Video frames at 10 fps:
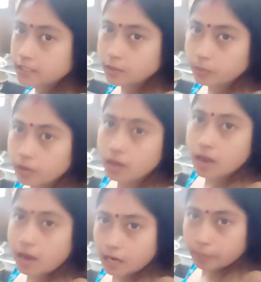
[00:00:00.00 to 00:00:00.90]
নেবো
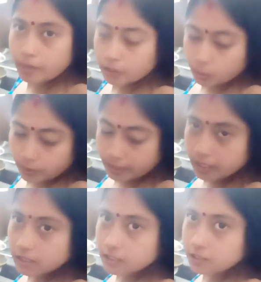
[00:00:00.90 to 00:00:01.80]
আর ভাতও হয়ে
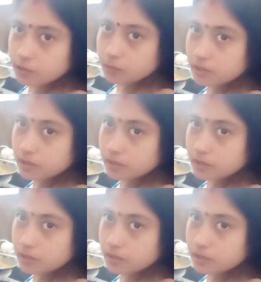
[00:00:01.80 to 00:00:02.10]
গেছে যেটা তোমাদের